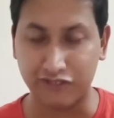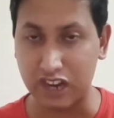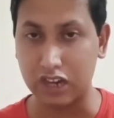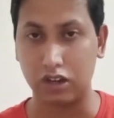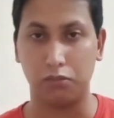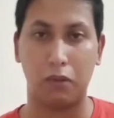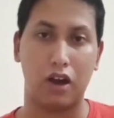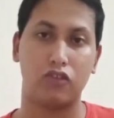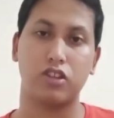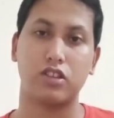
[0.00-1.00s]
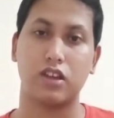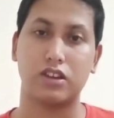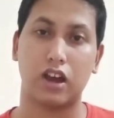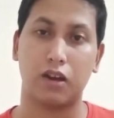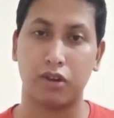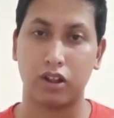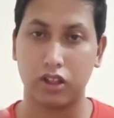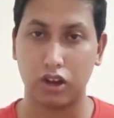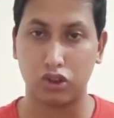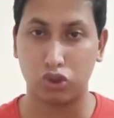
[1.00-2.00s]
ফিড বা হচ্ছে যেইটা আমরা
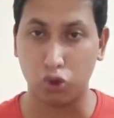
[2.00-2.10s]
যে